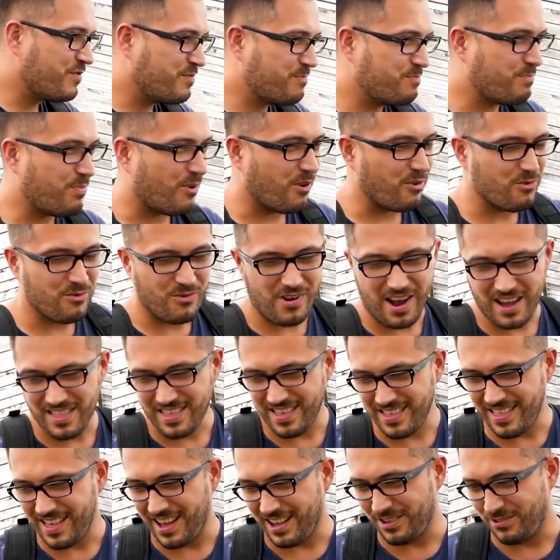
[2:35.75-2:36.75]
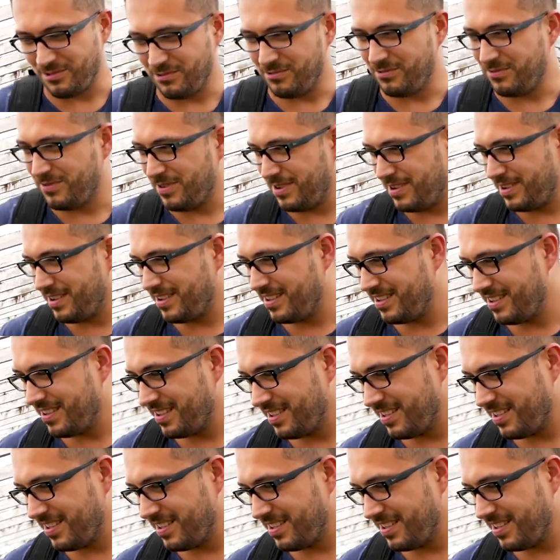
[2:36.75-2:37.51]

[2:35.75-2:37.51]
Świeże, puszkowane, jako